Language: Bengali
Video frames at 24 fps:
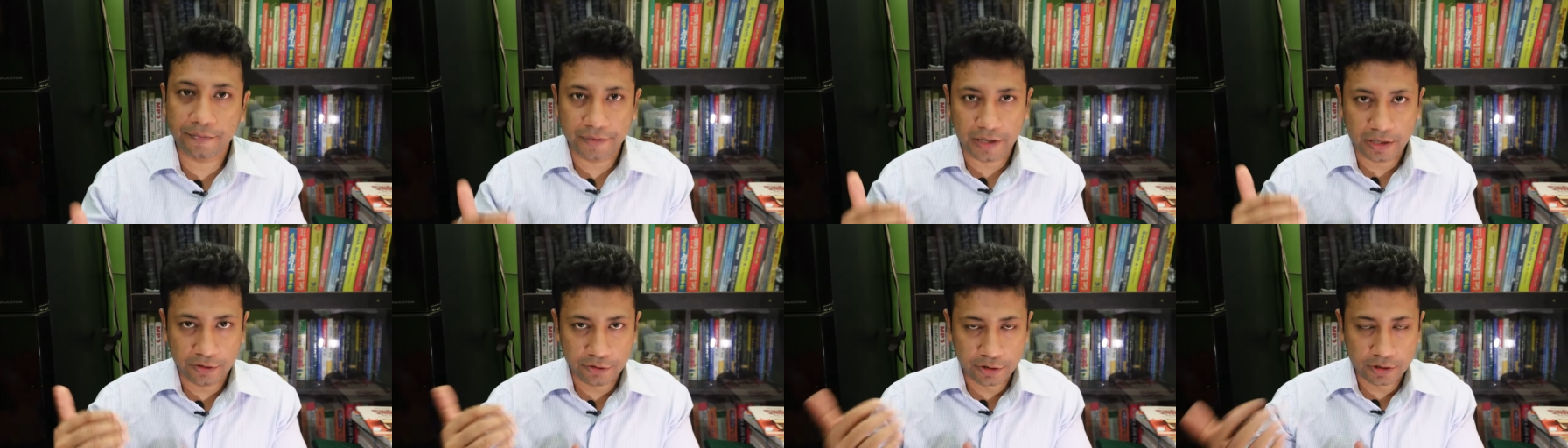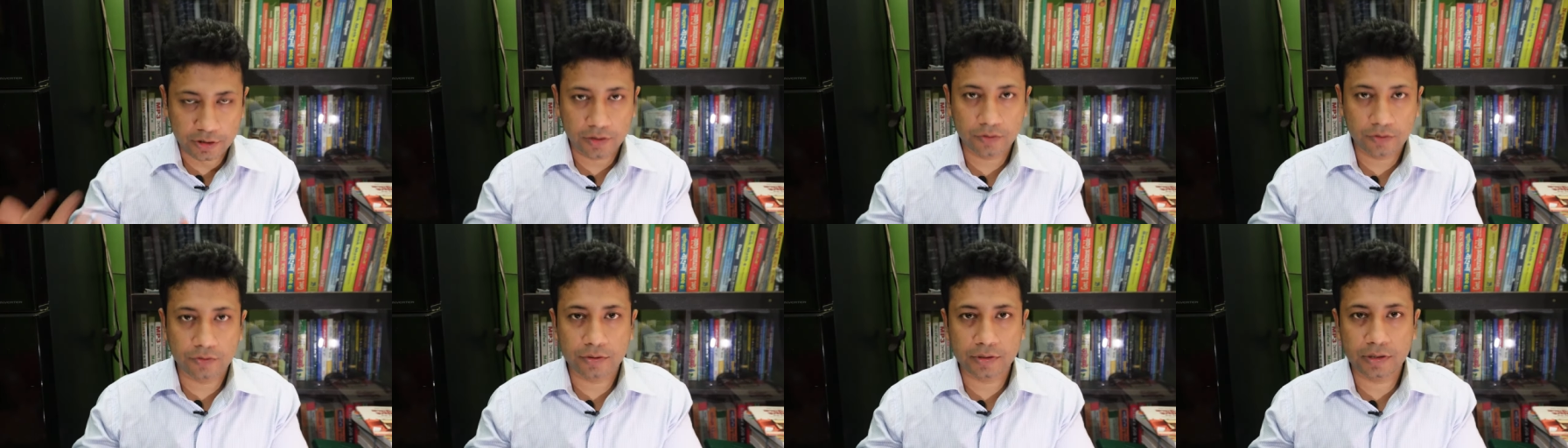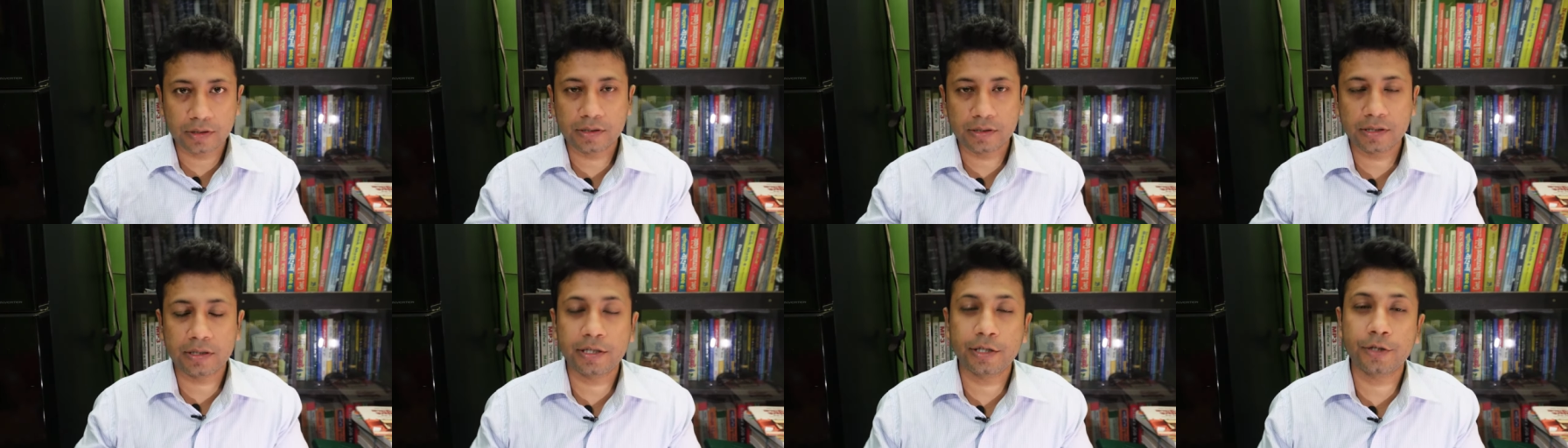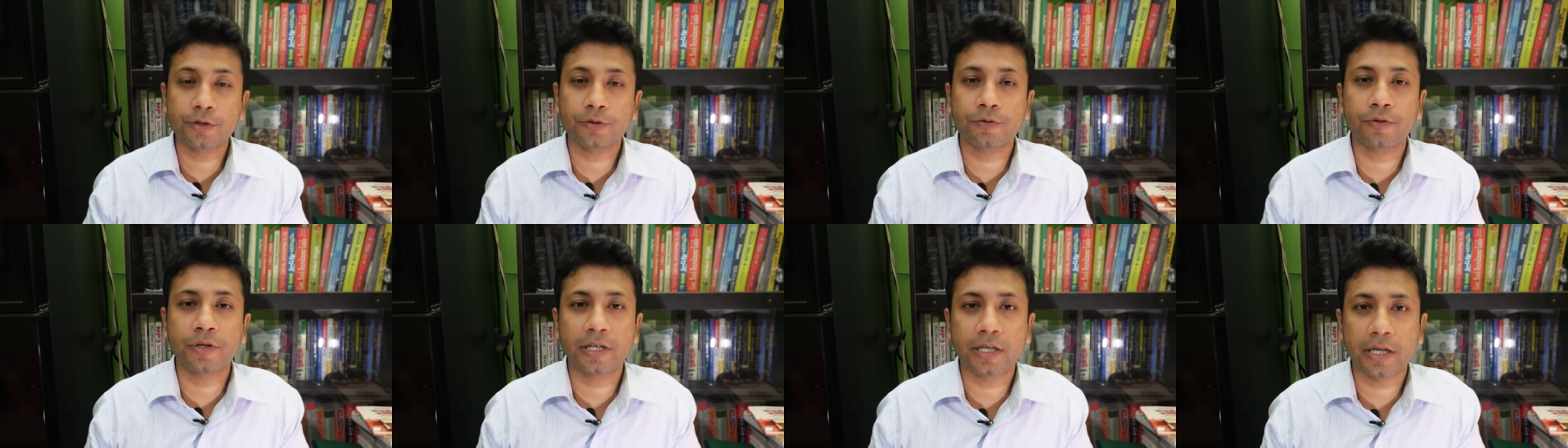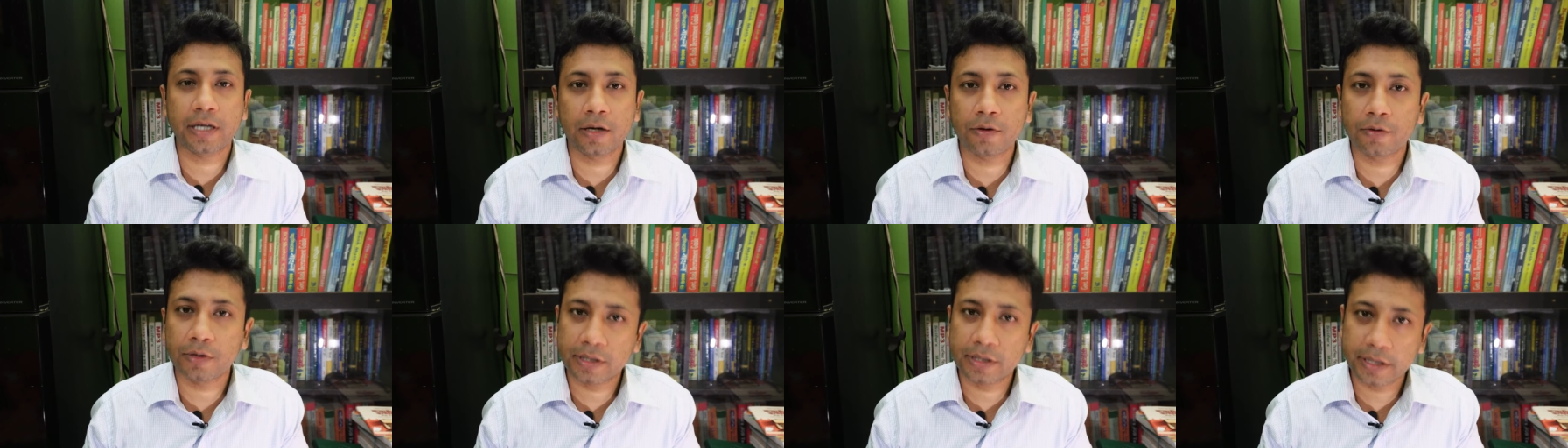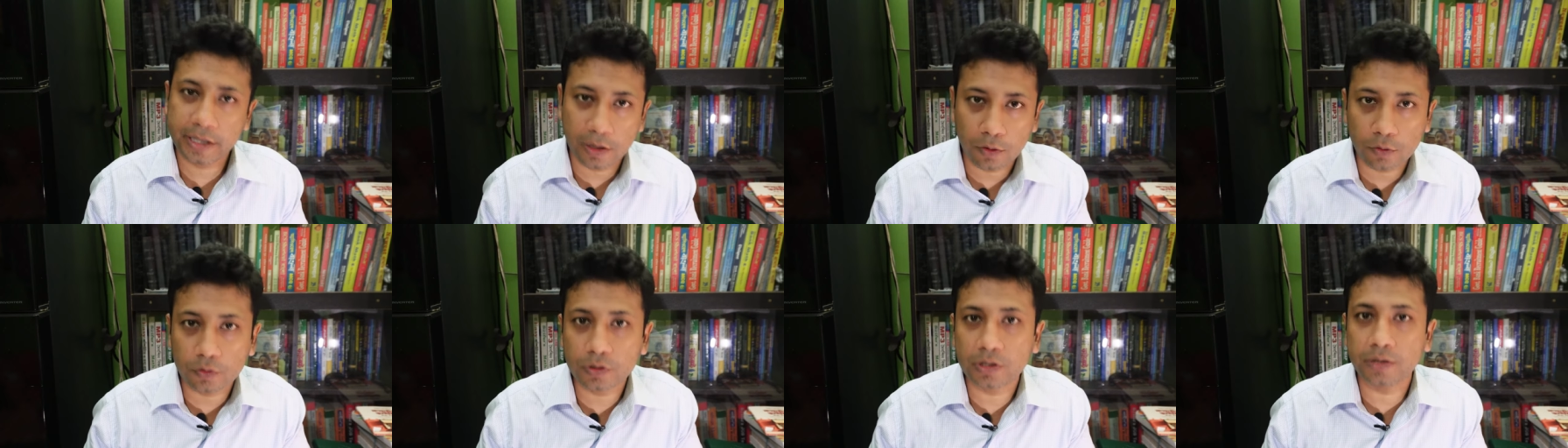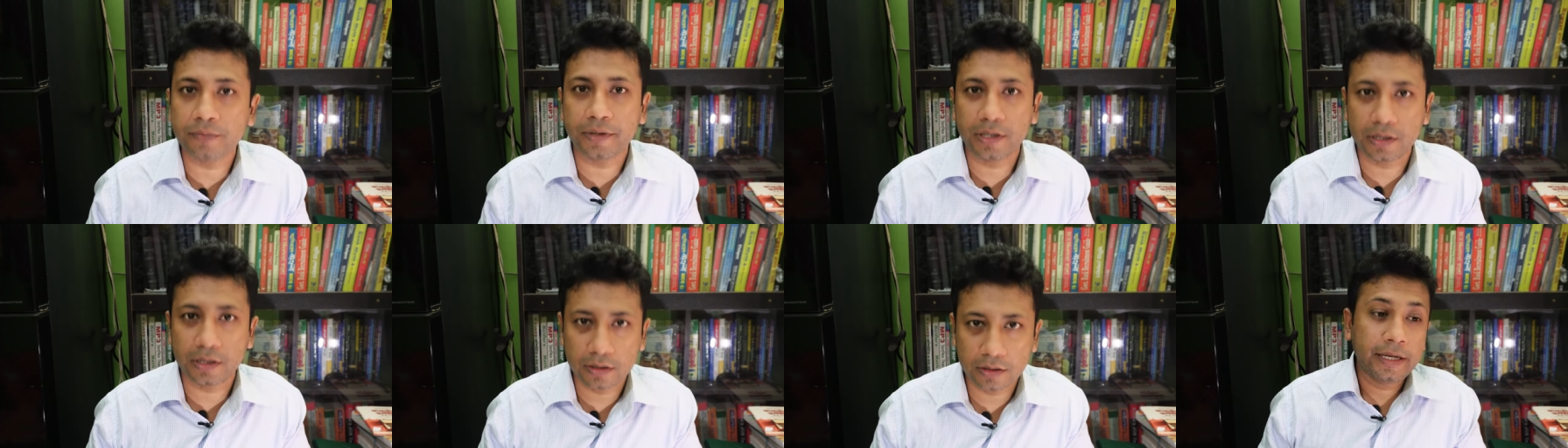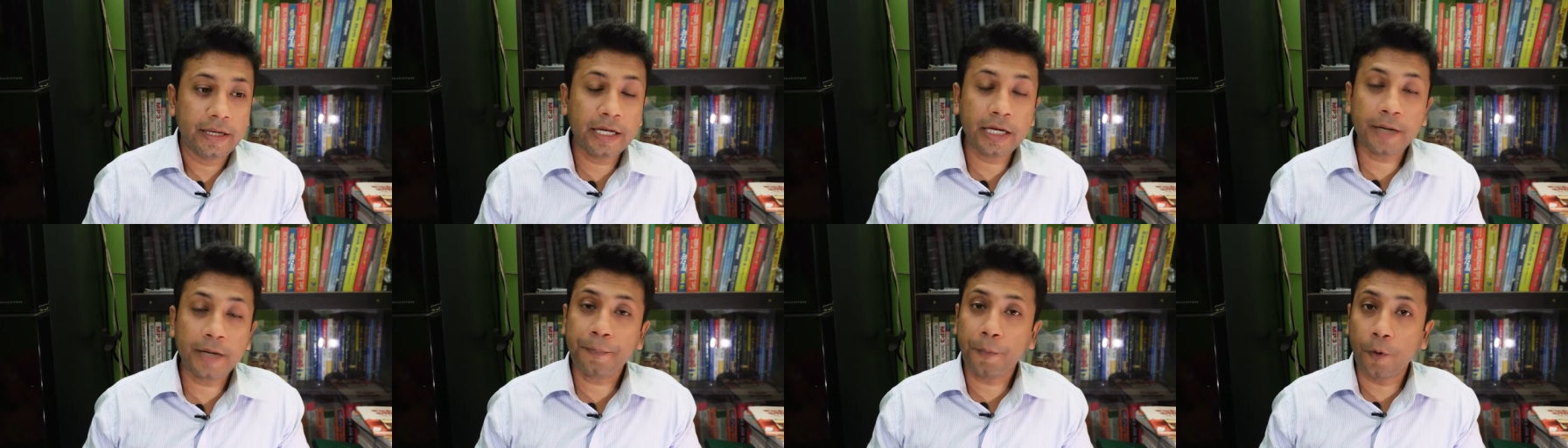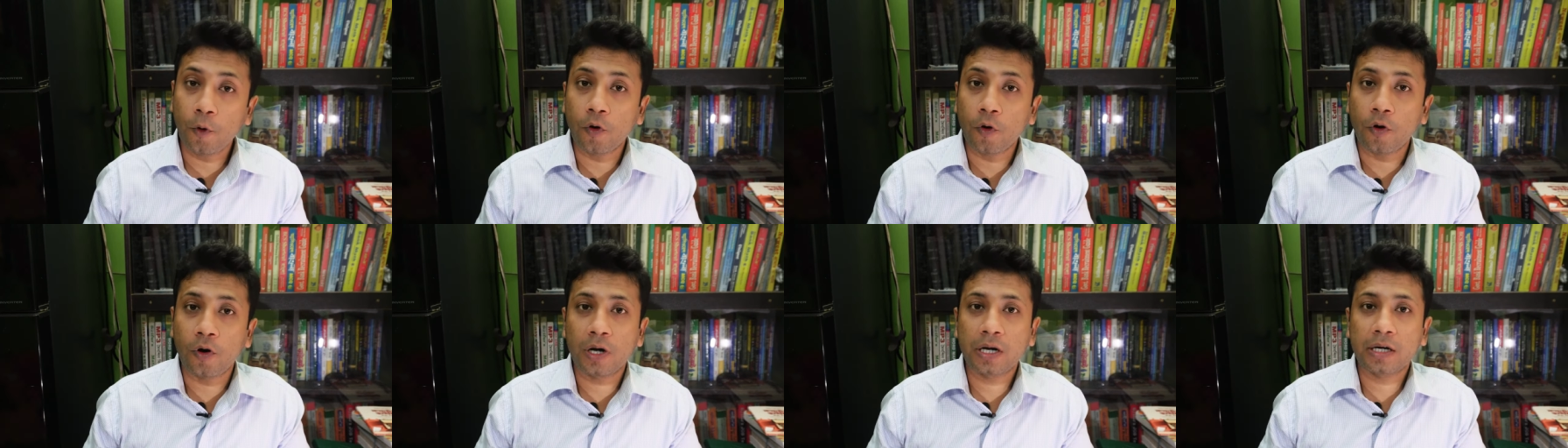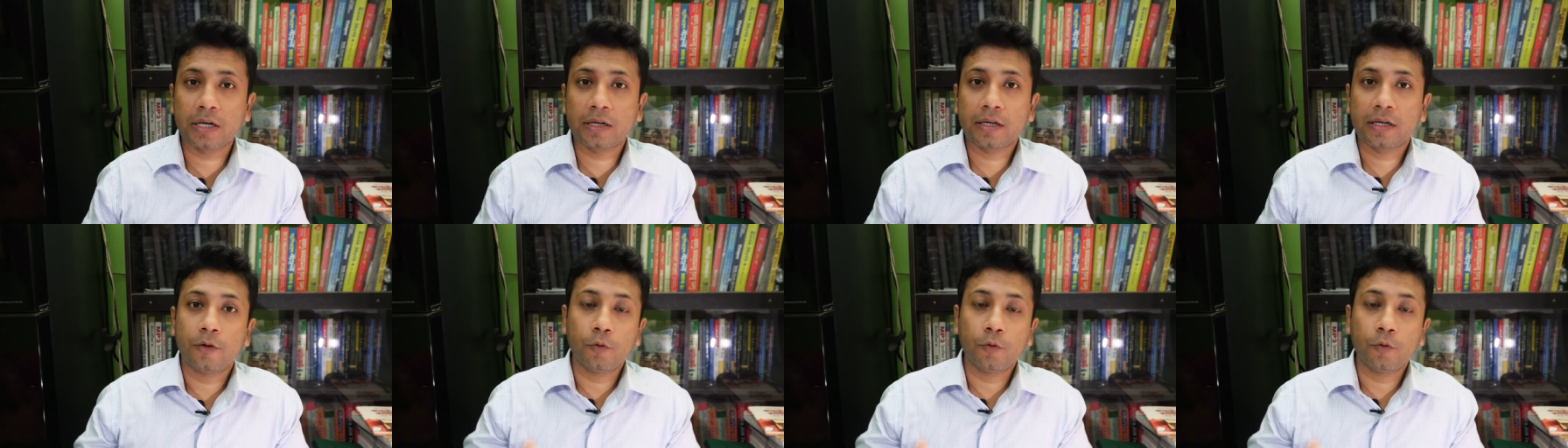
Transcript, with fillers: ভ্যালুয়েশন করছেন যে তিরিশ কোটি টাকা ওখান থেকে লোন নেবেন এরপর